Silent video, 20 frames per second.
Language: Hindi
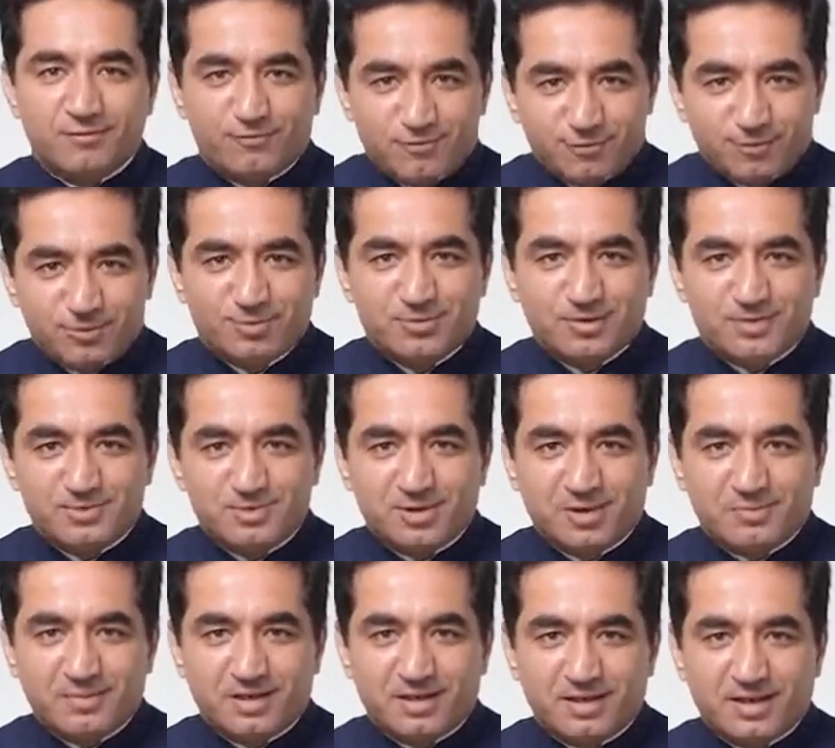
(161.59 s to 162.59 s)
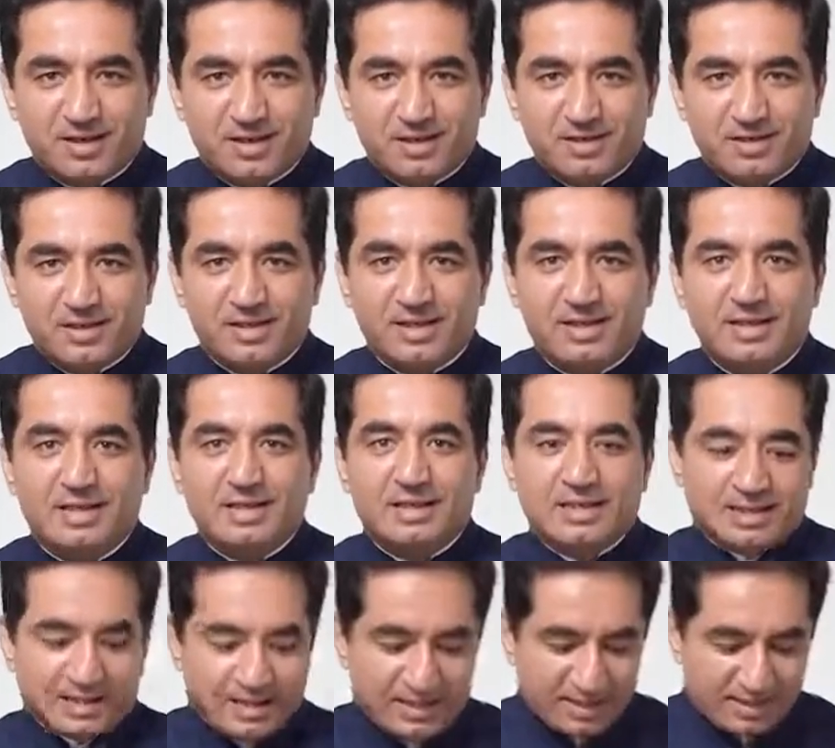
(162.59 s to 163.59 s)
फ्लूड को एब्जॉर्ब करने के लिए
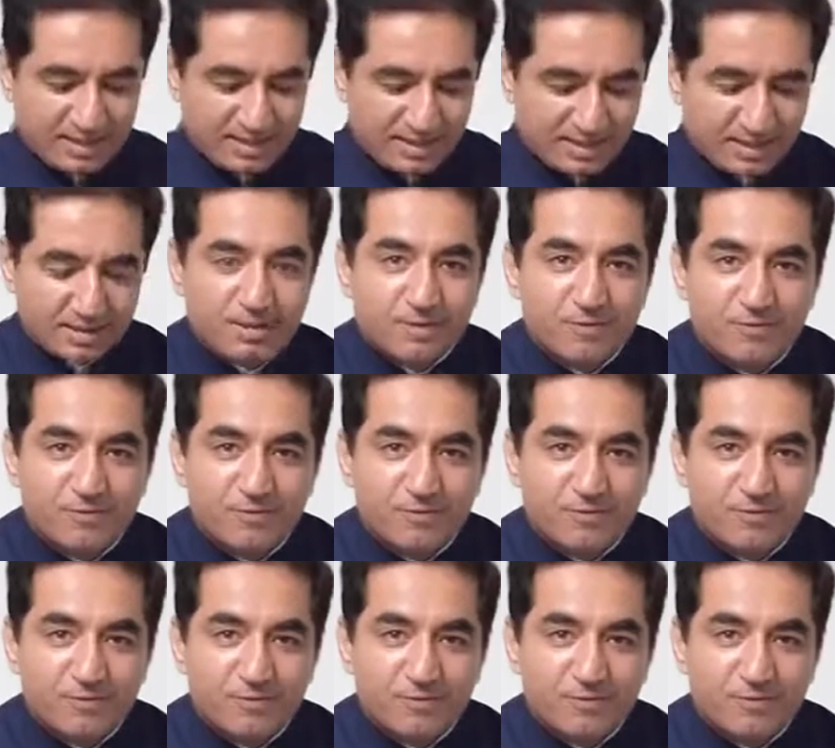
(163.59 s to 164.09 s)
लेकिन